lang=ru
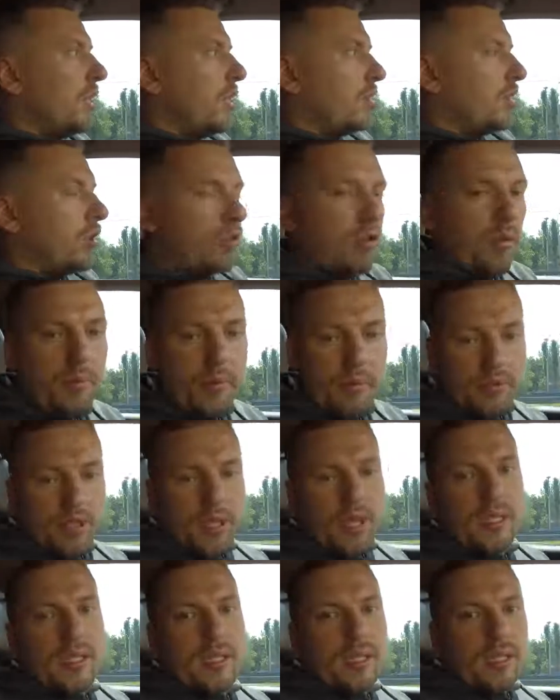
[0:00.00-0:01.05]
Это что,
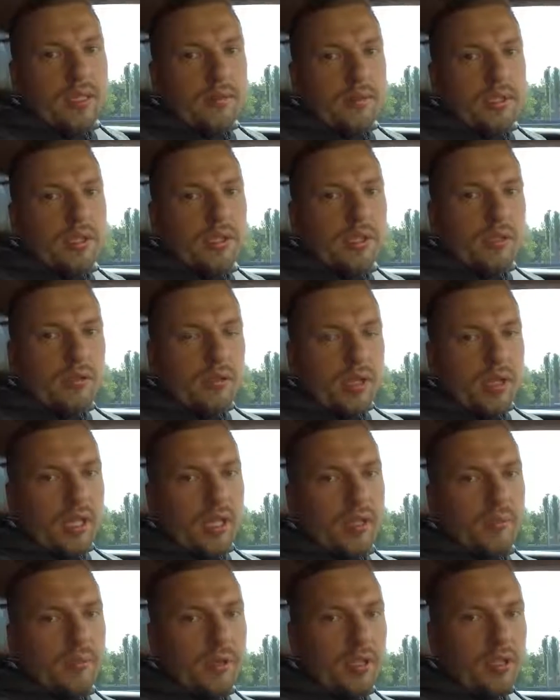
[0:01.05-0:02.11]
получается, эти машины столько
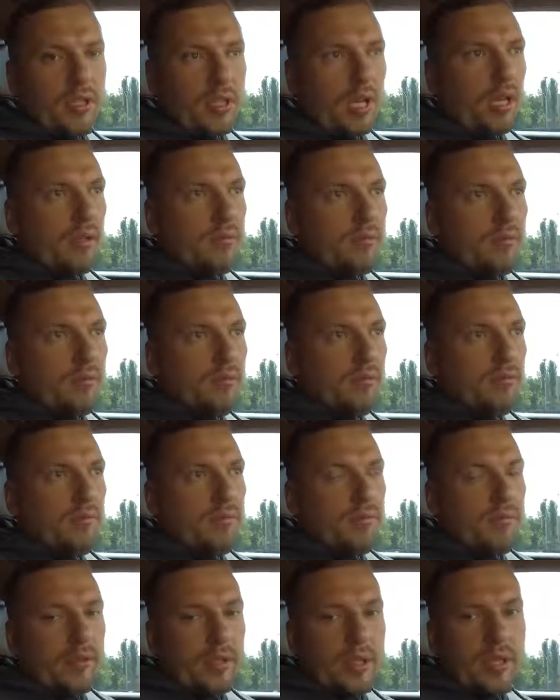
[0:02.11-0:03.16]
не проезжают? Ну,
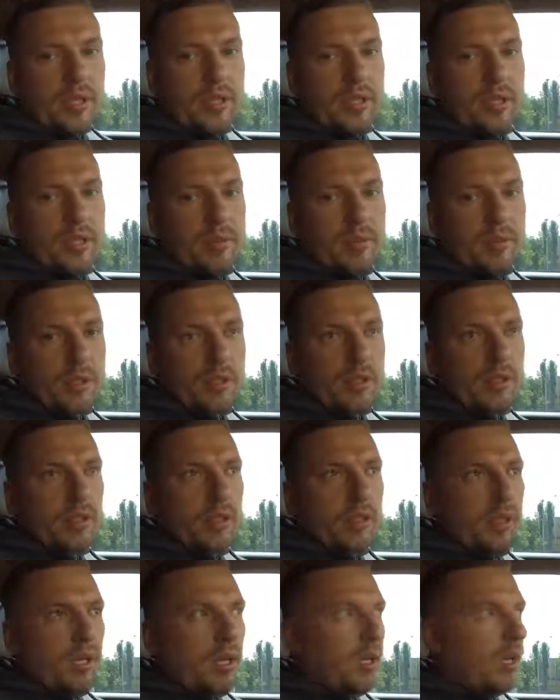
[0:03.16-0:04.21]
плохие, значит,
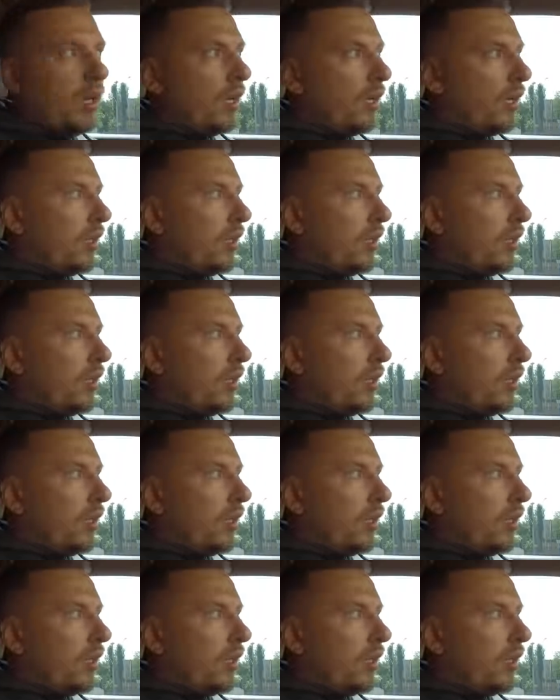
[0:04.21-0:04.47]
машины, да?